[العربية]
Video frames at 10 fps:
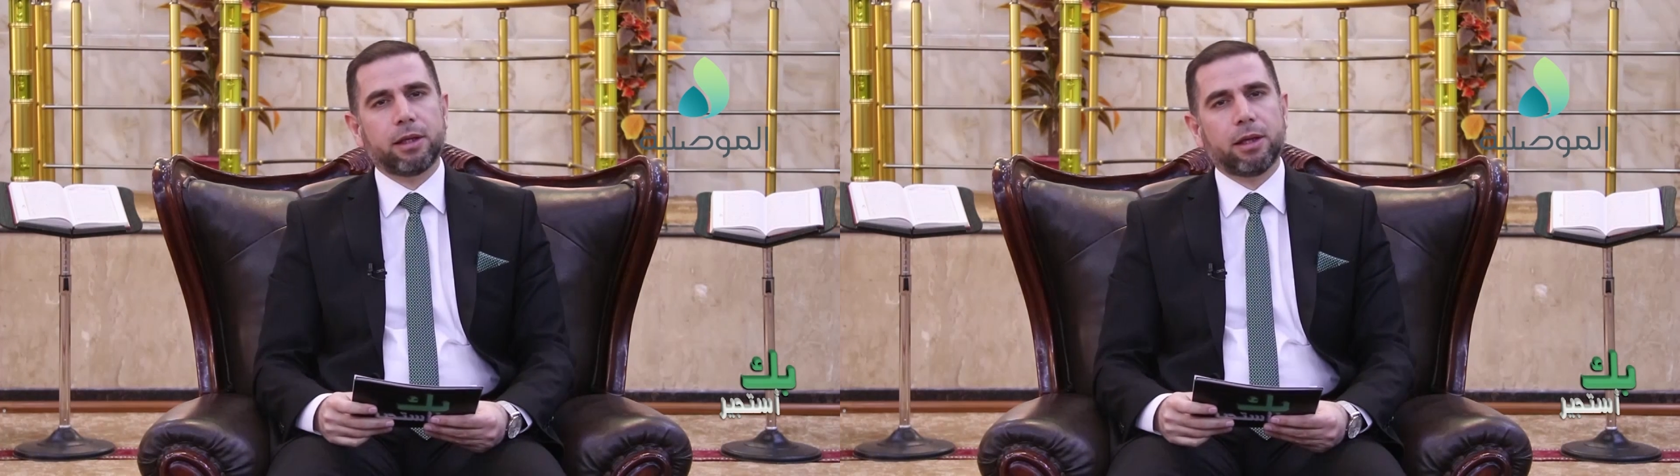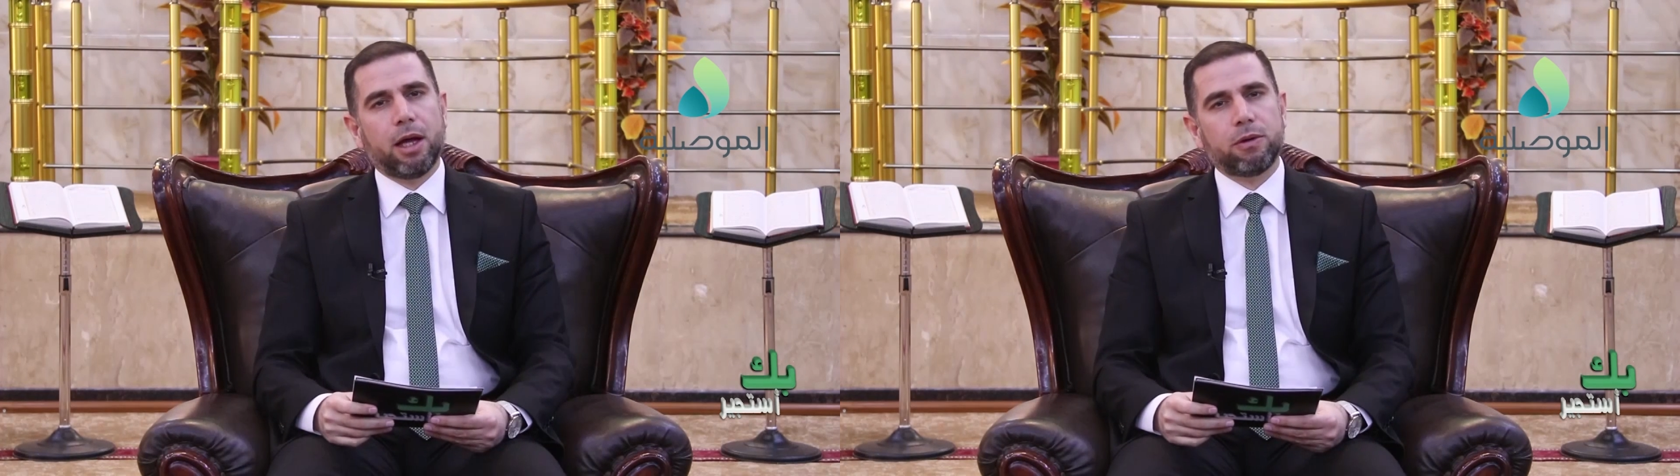
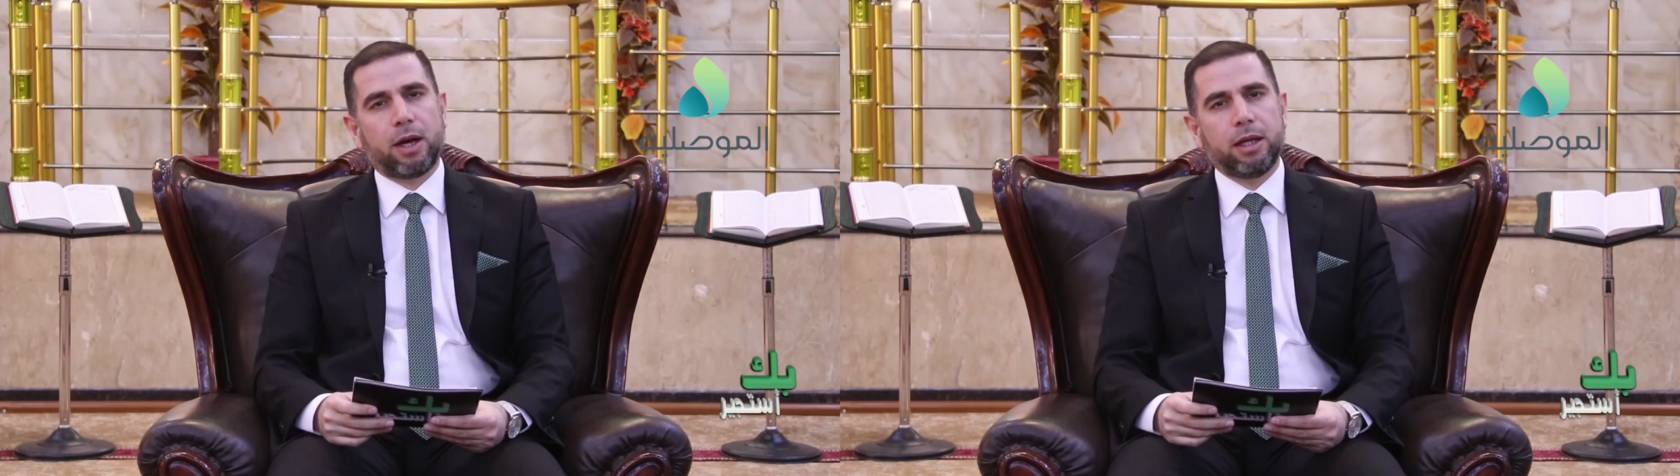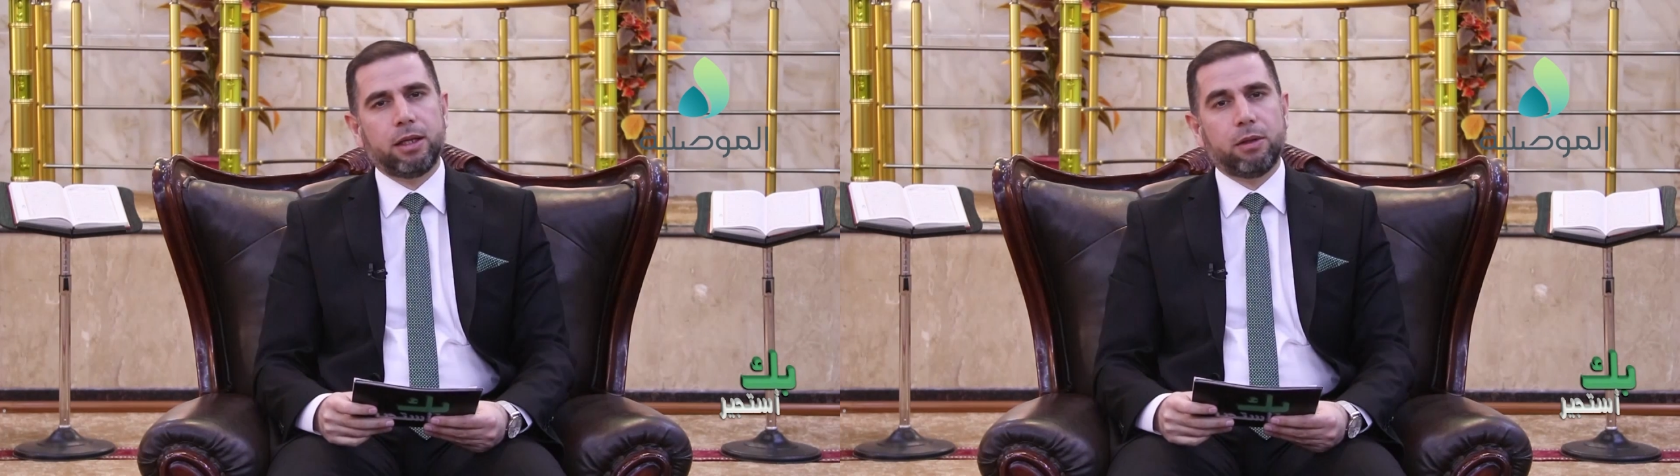الله
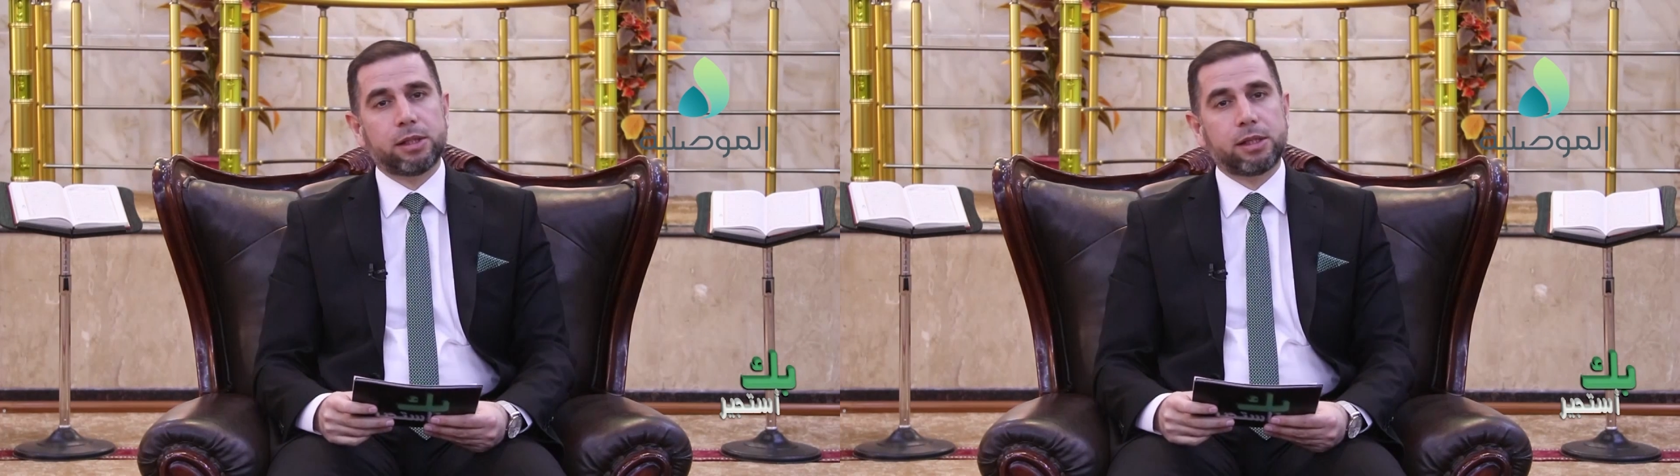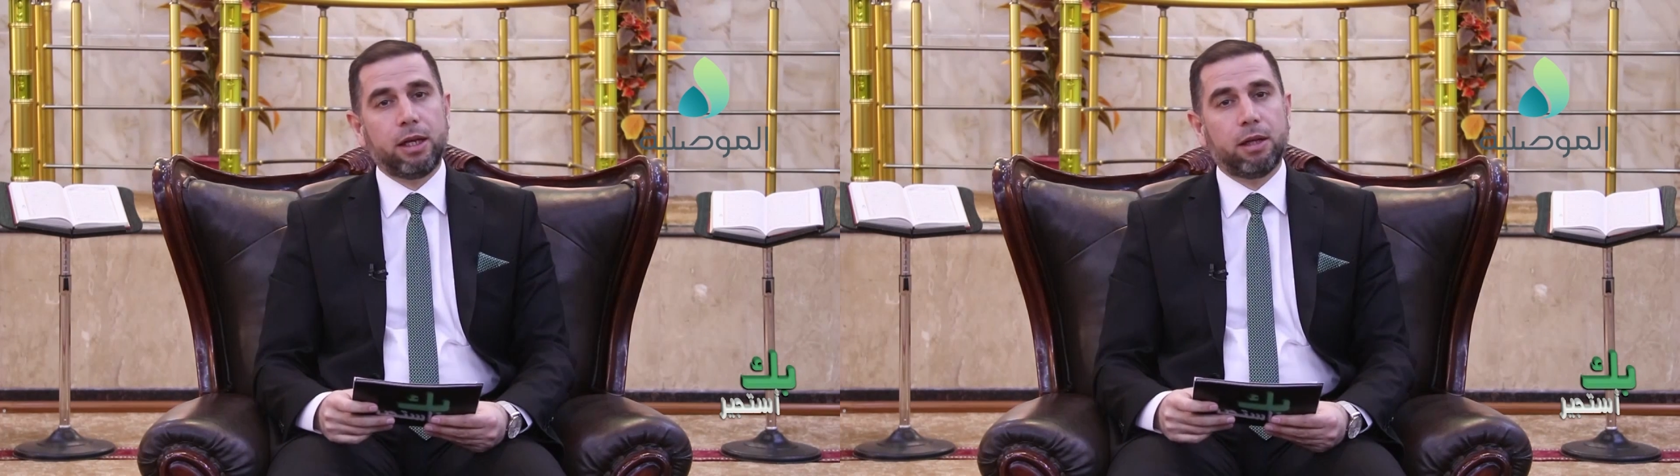عليه
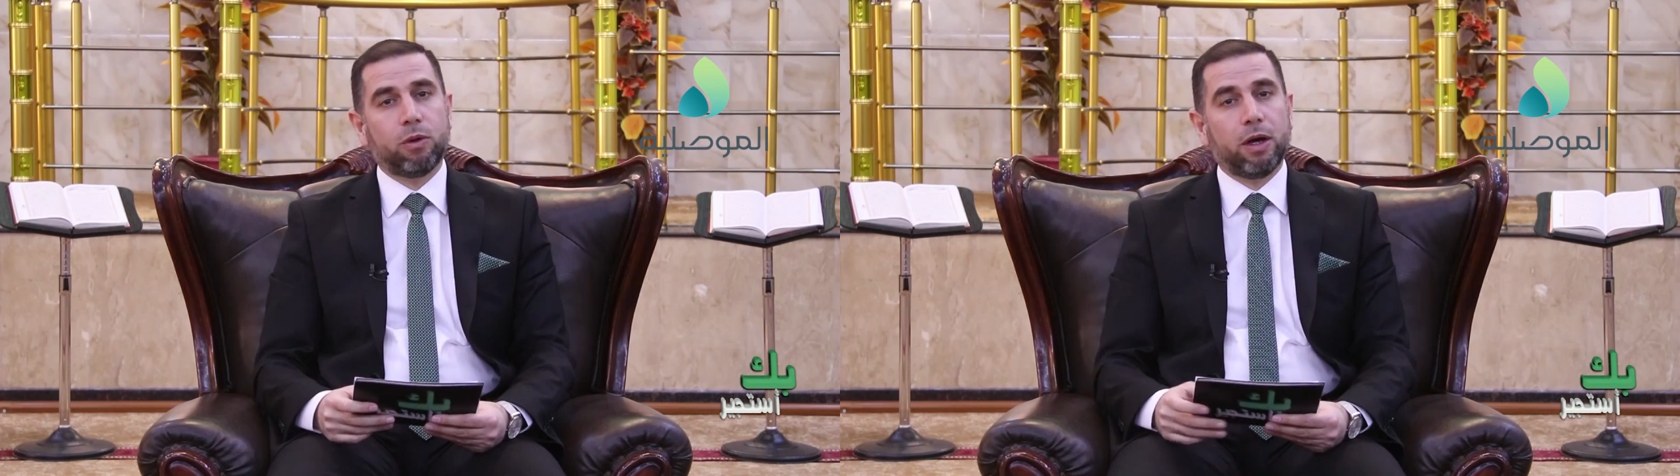وسلم